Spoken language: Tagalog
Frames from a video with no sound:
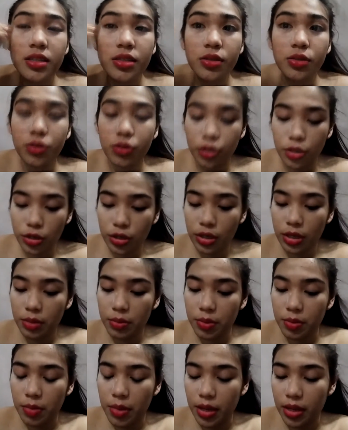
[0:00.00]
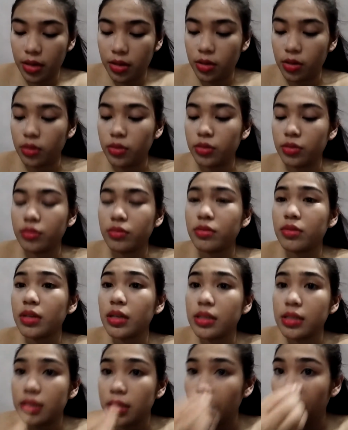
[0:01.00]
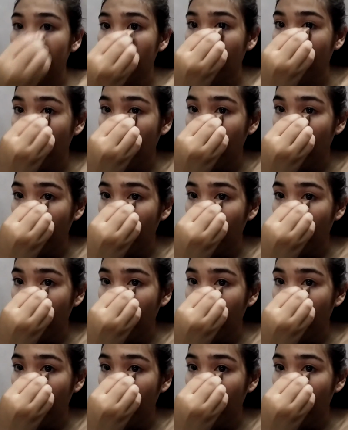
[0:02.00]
siguro yung i-bake ko. Kasi,